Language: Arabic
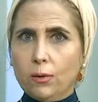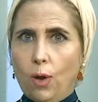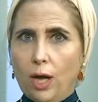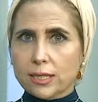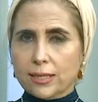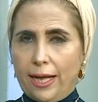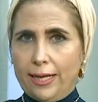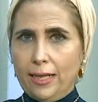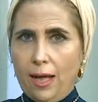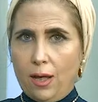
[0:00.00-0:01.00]
عن
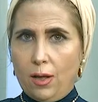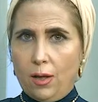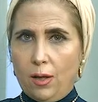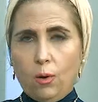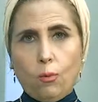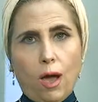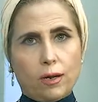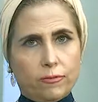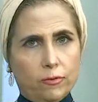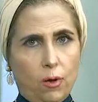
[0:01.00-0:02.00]
السعادة
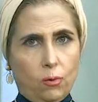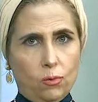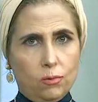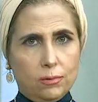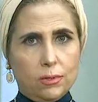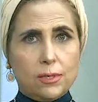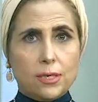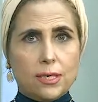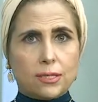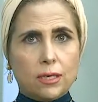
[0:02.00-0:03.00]
وعرفناكم
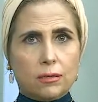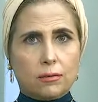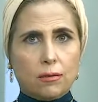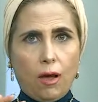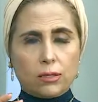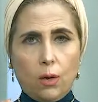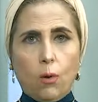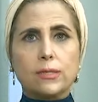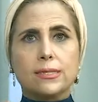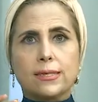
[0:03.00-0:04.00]
ست
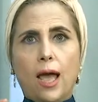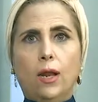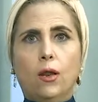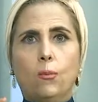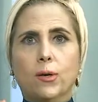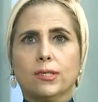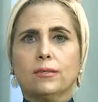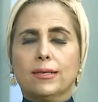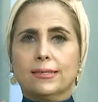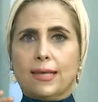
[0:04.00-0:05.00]
خطوات سهلة وبسيطة
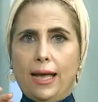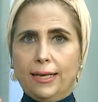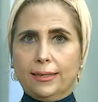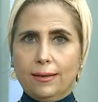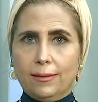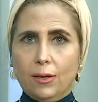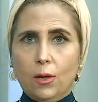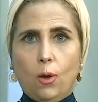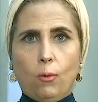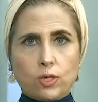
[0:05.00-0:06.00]
للسعادة
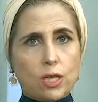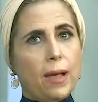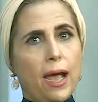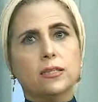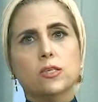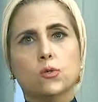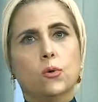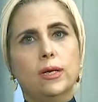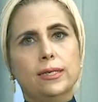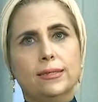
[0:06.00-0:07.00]
وعشان محدش
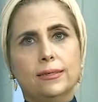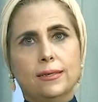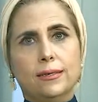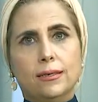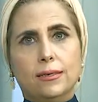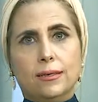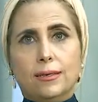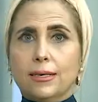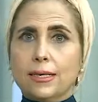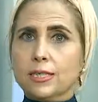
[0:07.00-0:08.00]
يقول لي
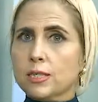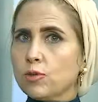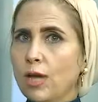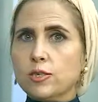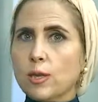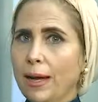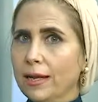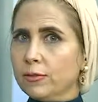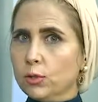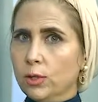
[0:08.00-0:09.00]
انتي مش عايشة معانا
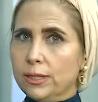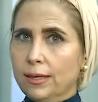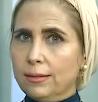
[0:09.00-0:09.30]
في الدنيا